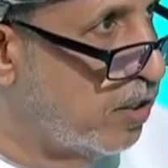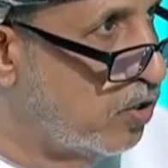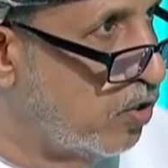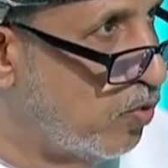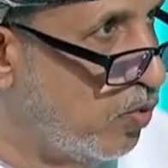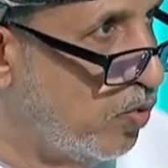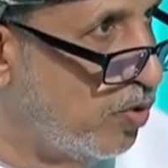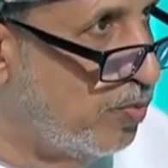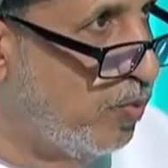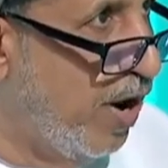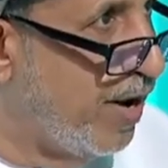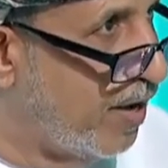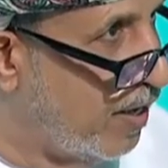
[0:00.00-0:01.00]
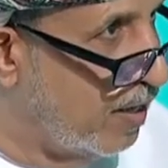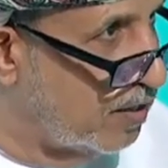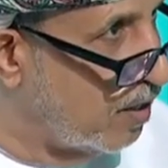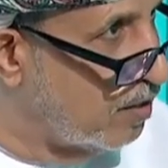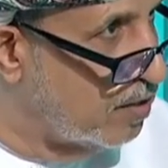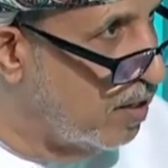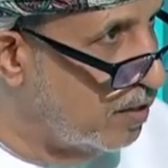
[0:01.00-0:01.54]
لتكون محركات
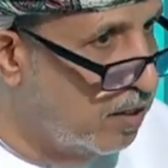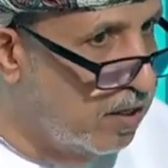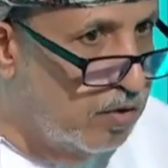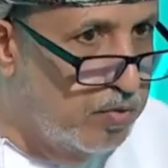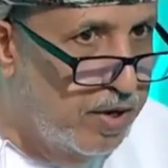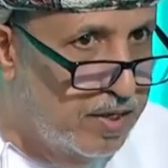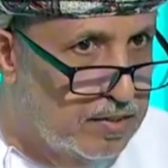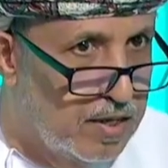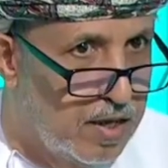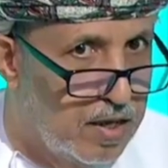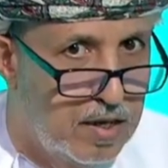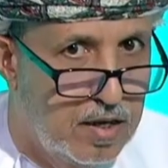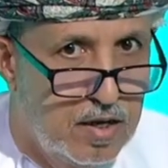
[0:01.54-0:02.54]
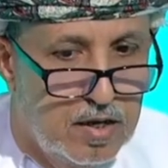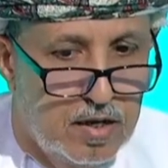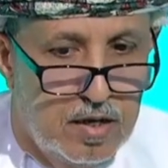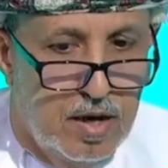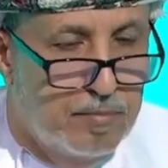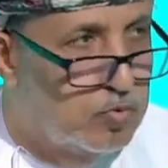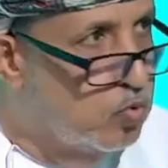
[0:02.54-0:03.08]
اقتصاديه وليس
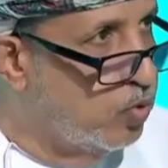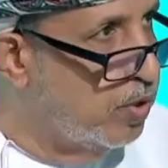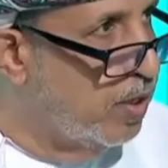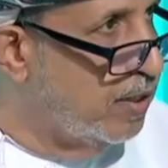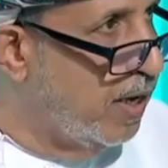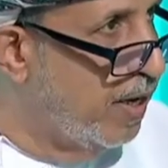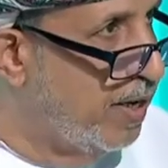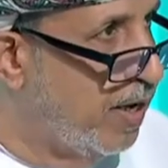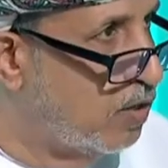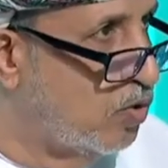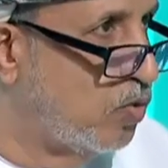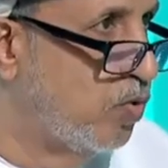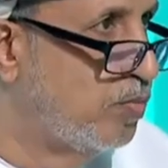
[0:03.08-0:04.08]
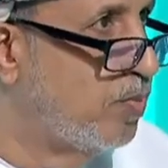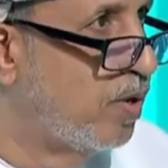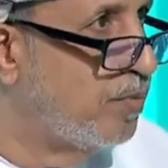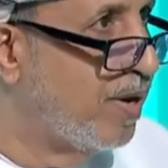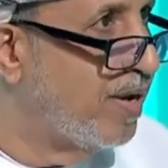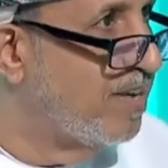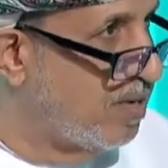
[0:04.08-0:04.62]
لم توجد على انها تكون
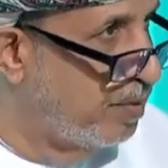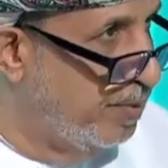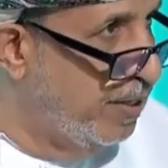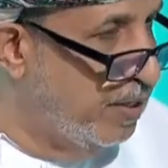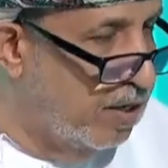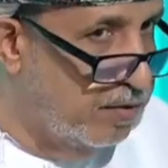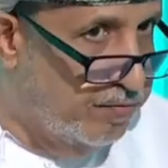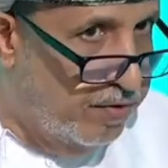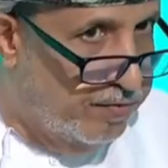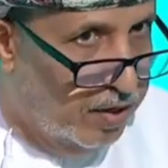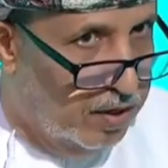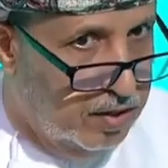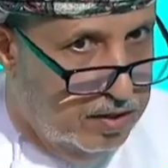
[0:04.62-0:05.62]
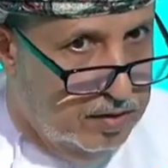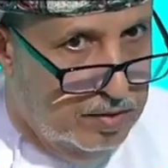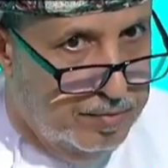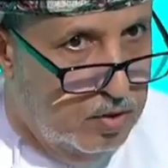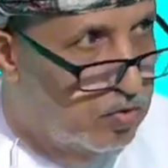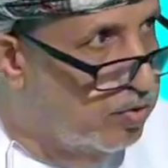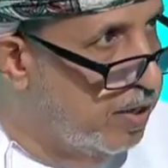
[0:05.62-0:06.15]
مركز ربحيه ففرق
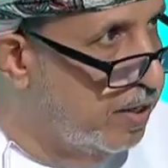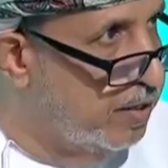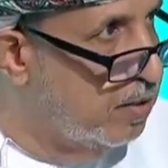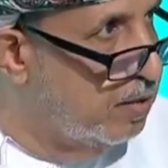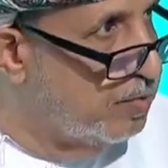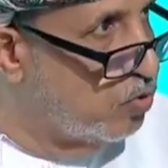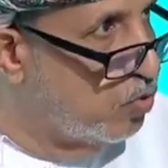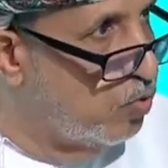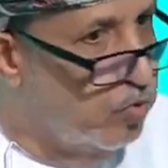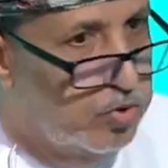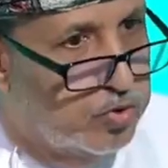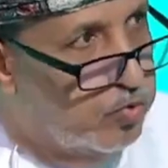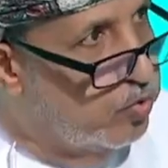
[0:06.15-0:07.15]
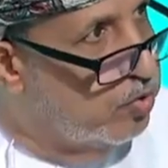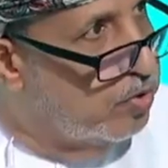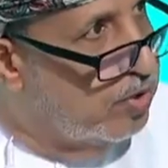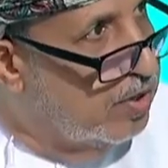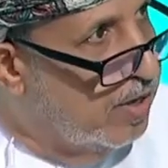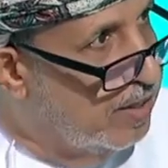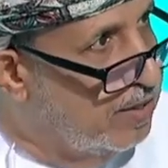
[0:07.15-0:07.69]
عندما يكون عندي مشروع يكون
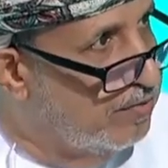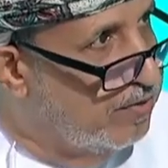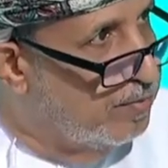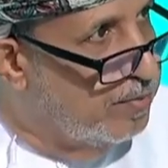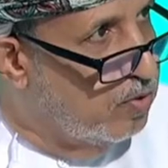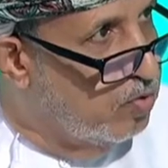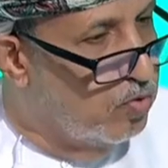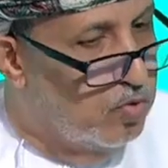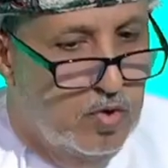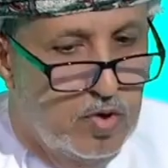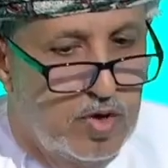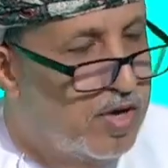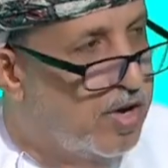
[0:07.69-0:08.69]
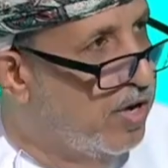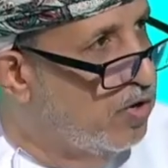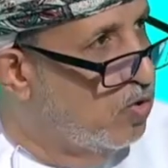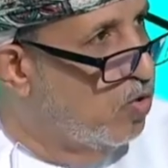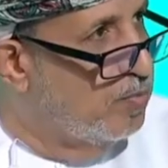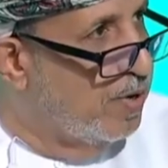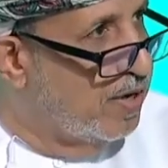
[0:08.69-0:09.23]
هدفي منه ان
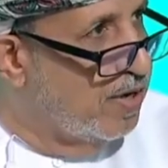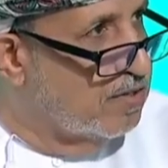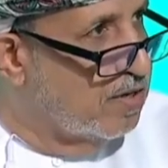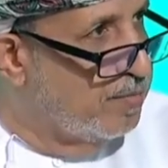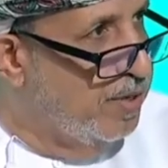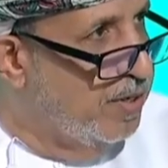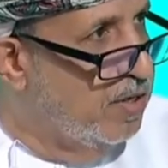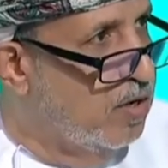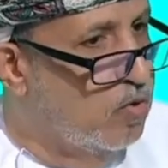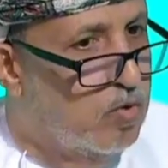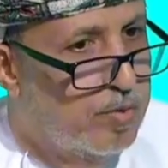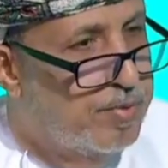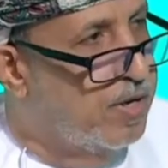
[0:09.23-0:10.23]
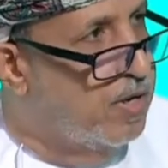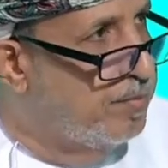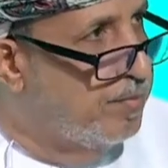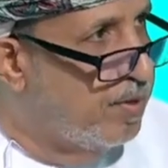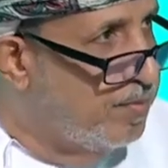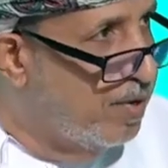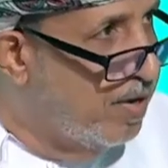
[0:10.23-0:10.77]
يكون مركز ربحيه
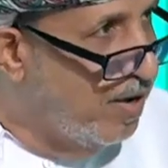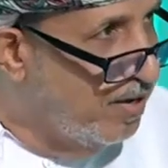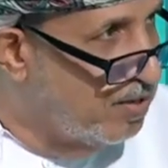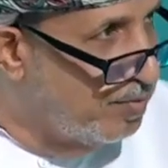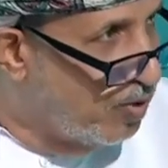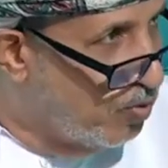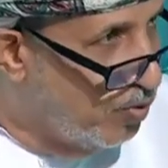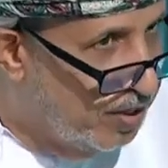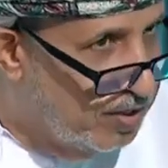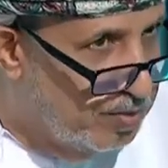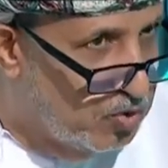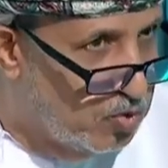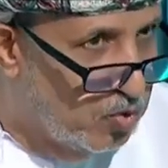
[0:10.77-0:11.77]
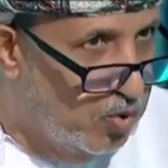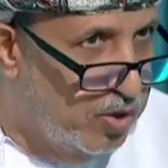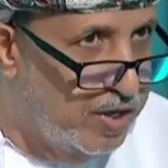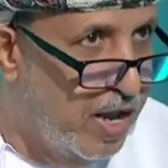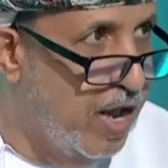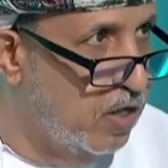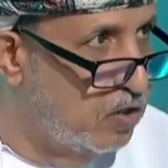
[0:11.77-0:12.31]
وبينما عندما يكون عندي مشروع
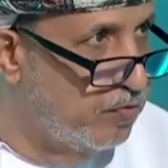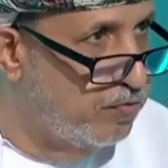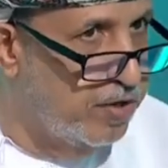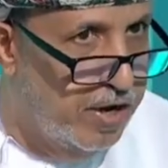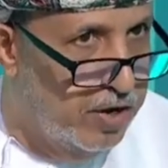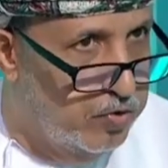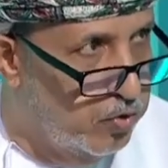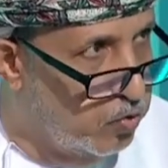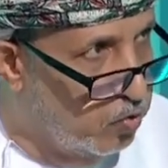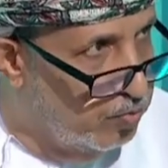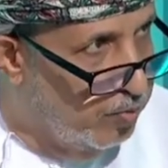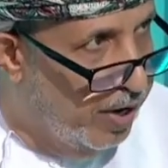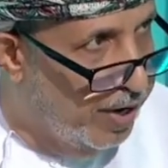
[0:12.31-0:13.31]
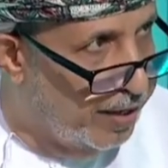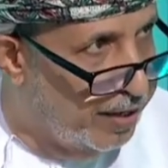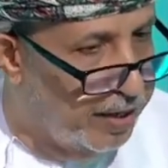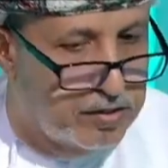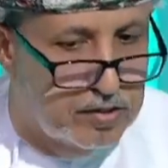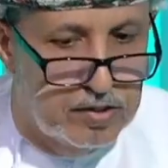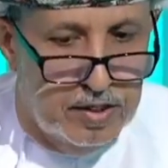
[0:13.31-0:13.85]
اهدف الى انه يكون محرك
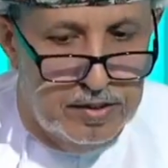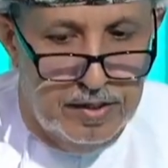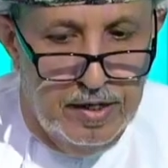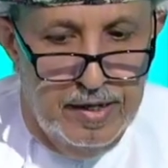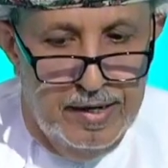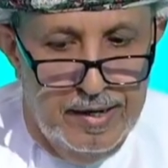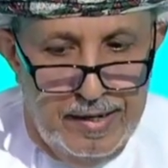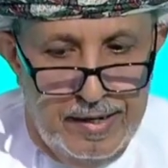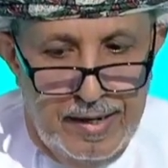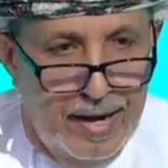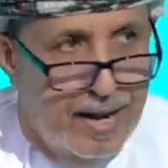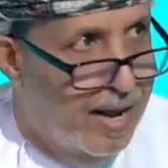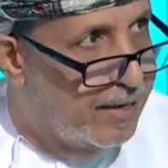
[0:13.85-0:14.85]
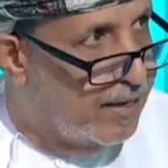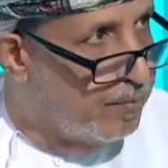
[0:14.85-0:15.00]
اقتصادي الى الان